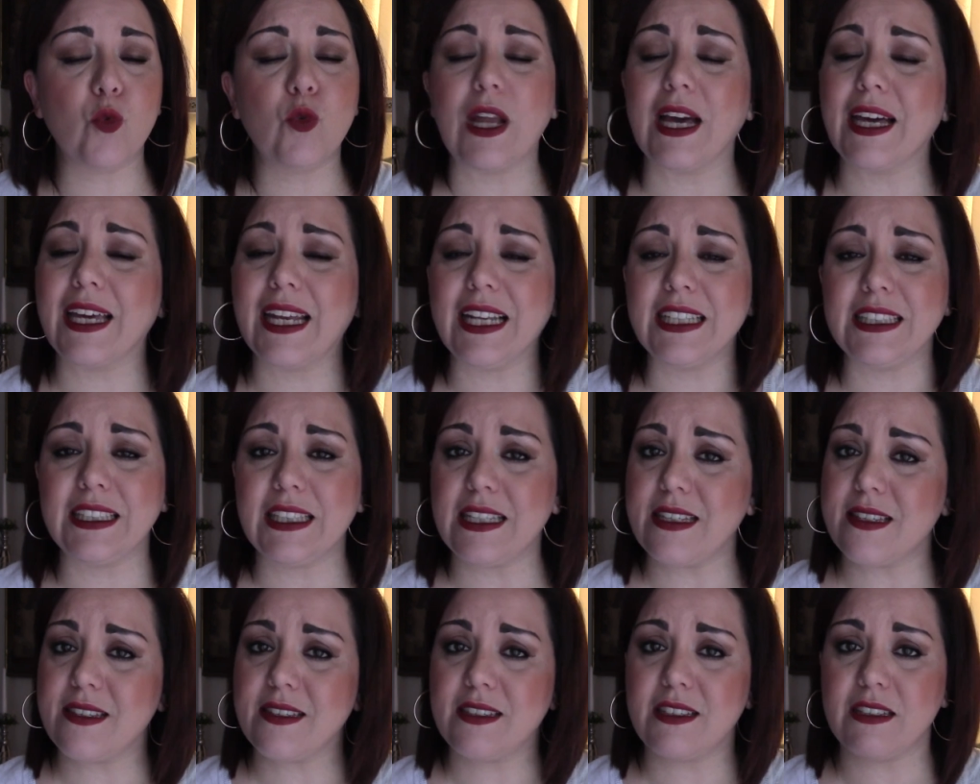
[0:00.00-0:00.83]
una
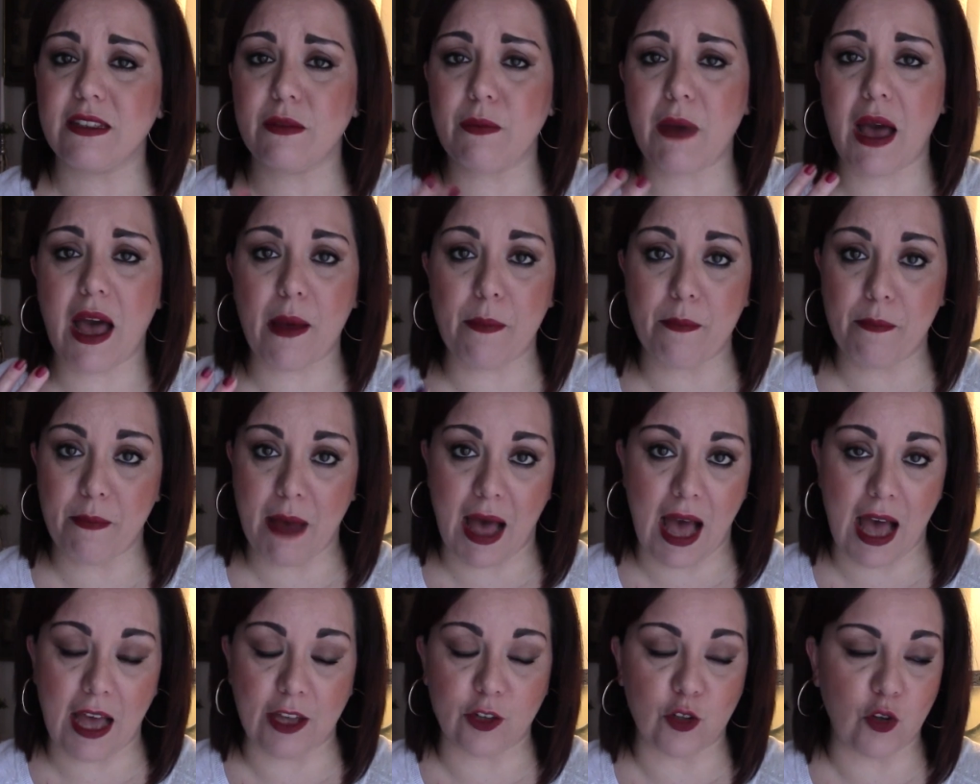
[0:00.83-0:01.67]
grandissima
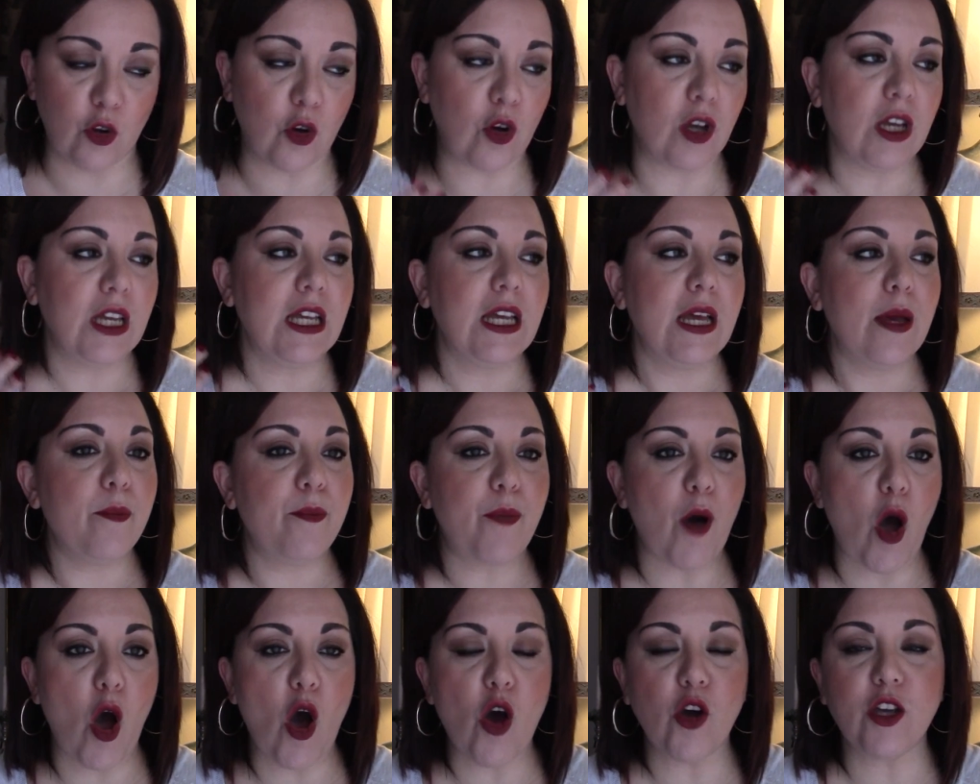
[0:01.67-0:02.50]
mano
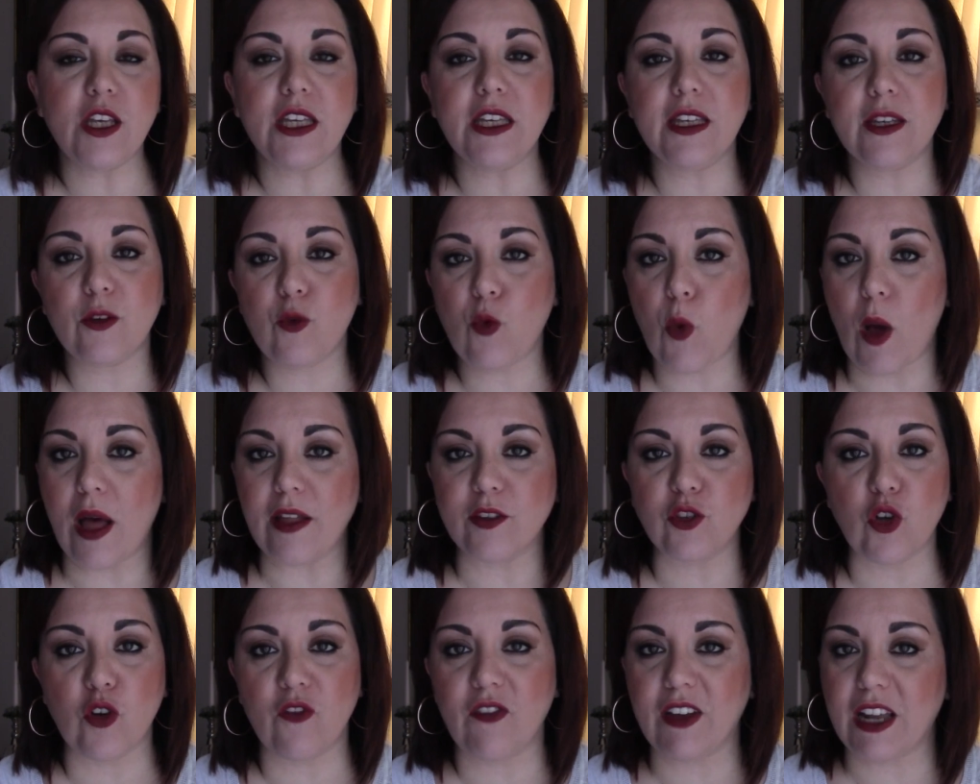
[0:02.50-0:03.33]
poi
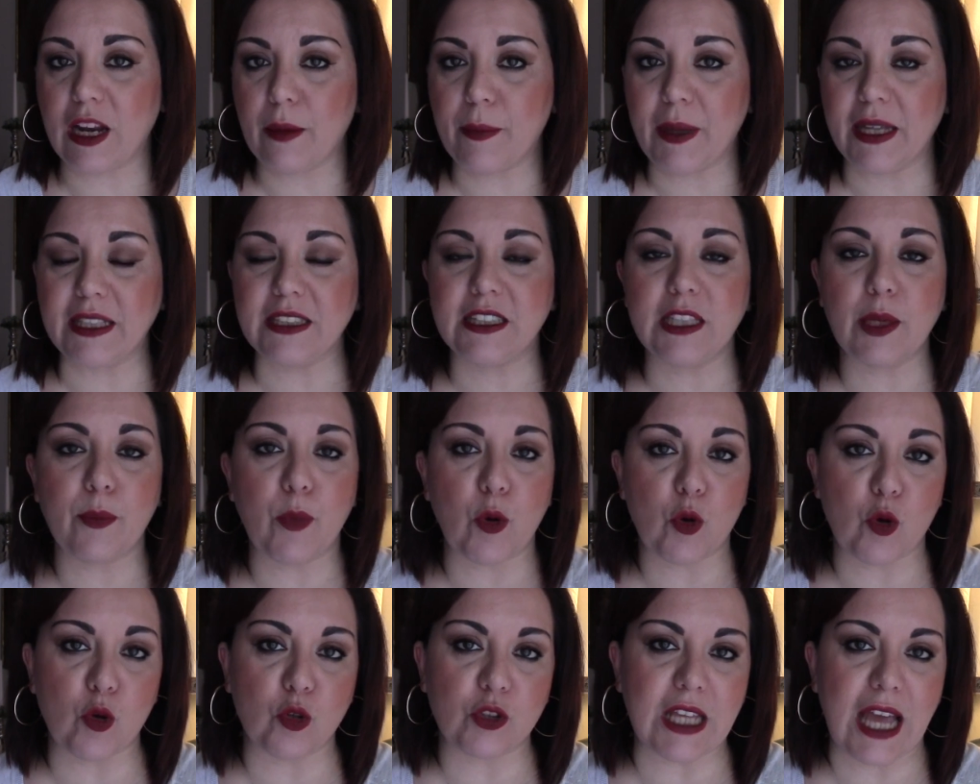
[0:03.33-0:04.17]
quando ho veramente
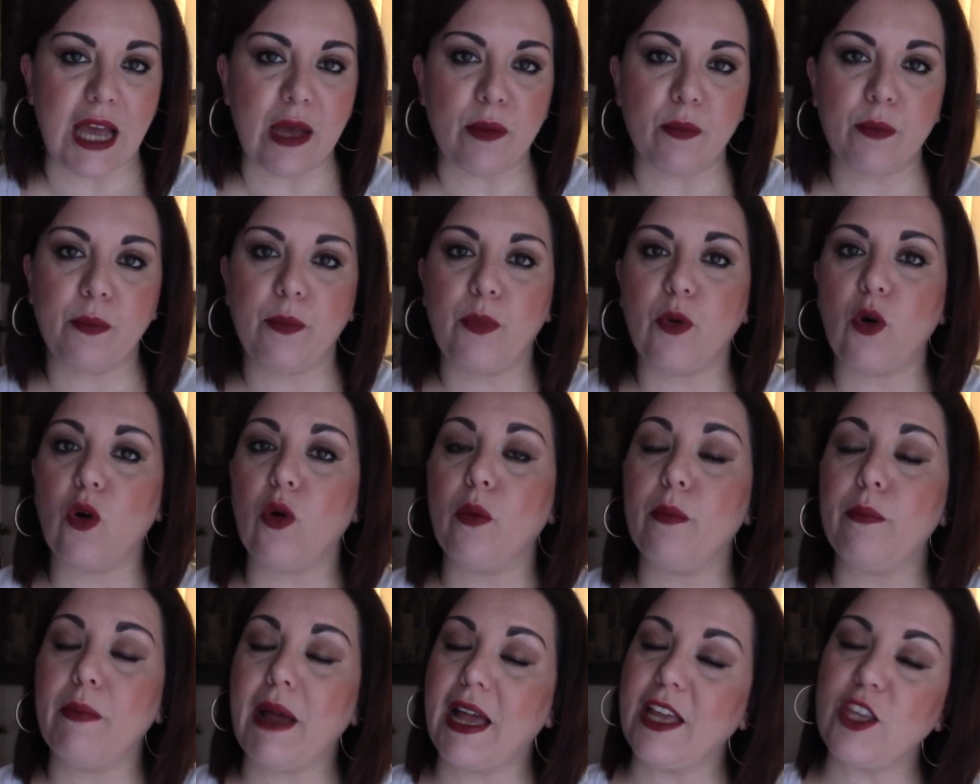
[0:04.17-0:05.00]
poco
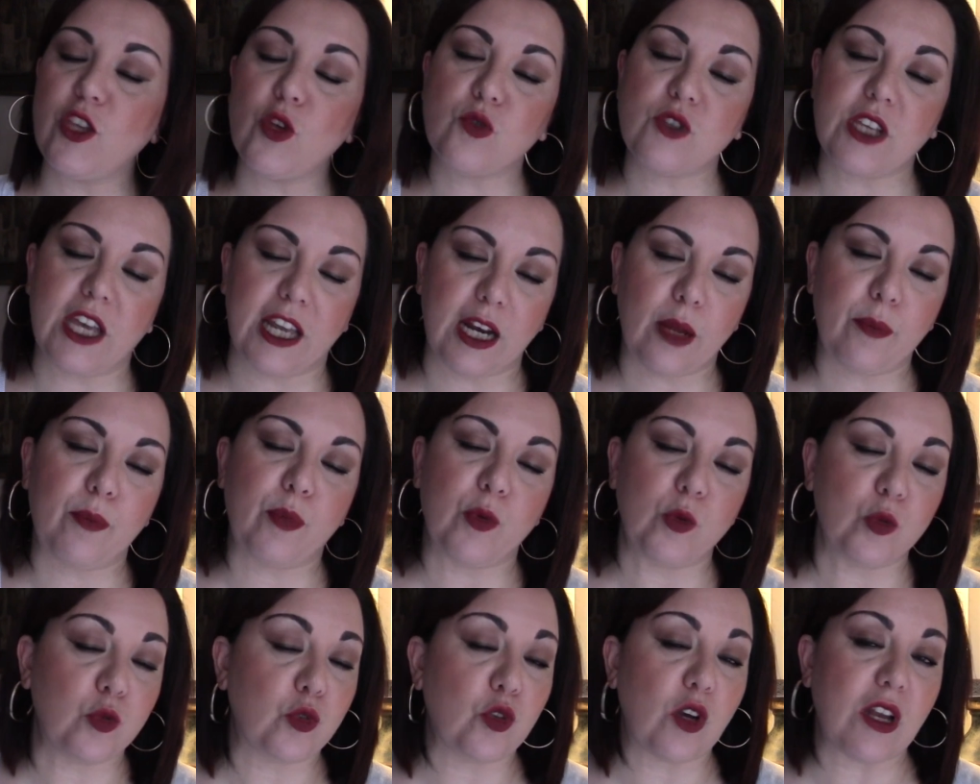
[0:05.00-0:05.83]
tempo meglio usare
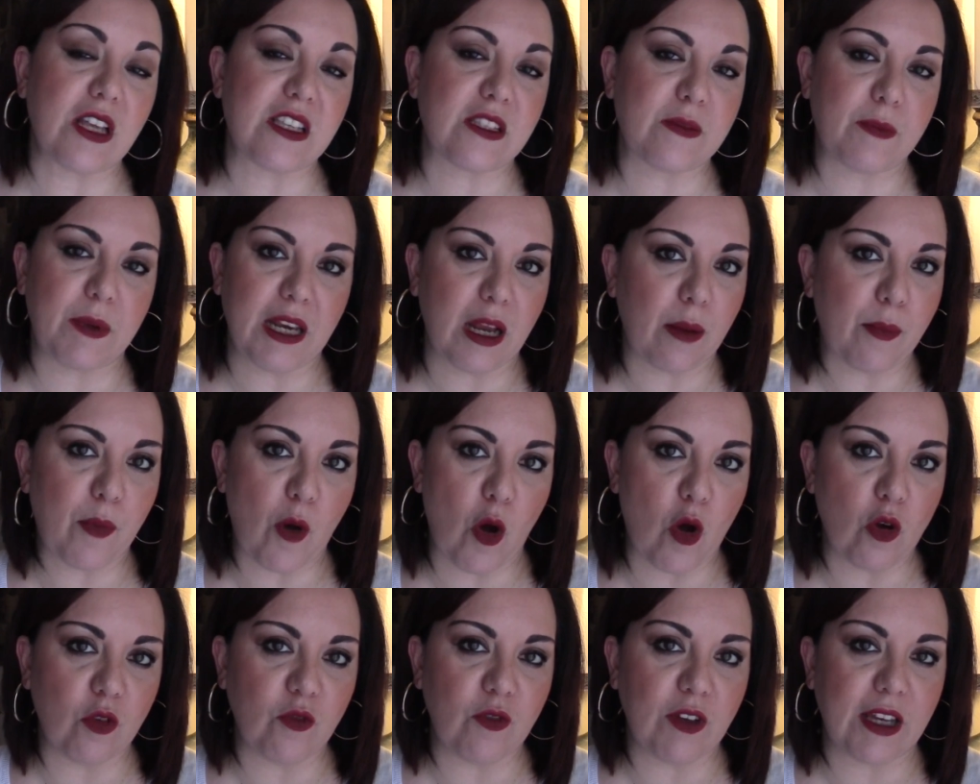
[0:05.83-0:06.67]
appunto
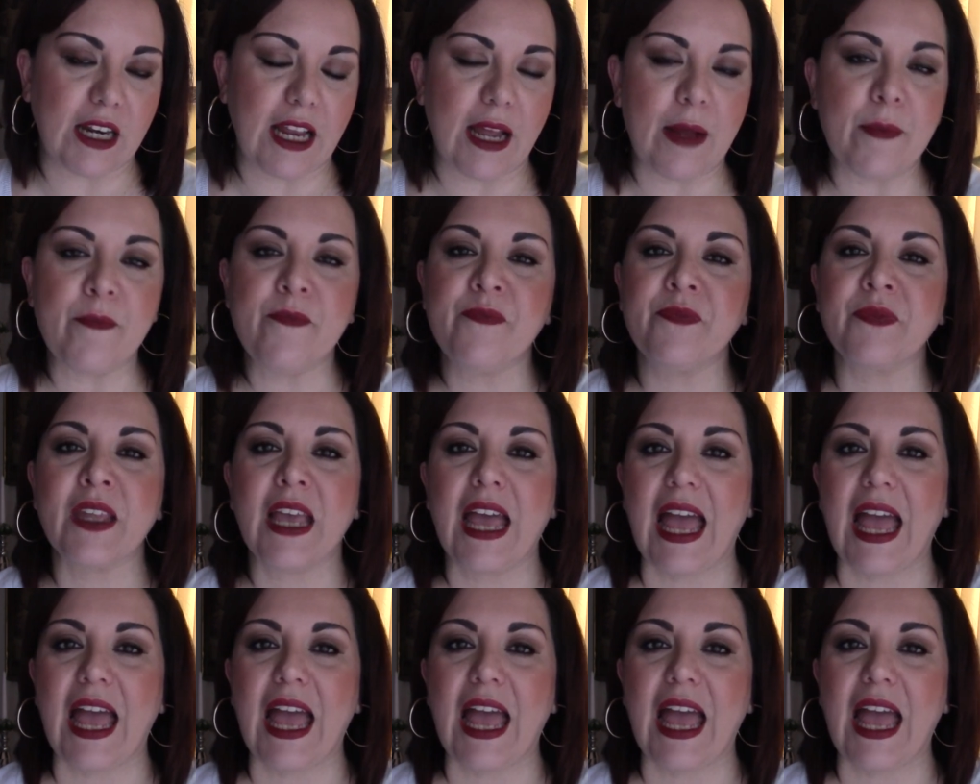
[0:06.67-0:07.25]
l'aspirapolvere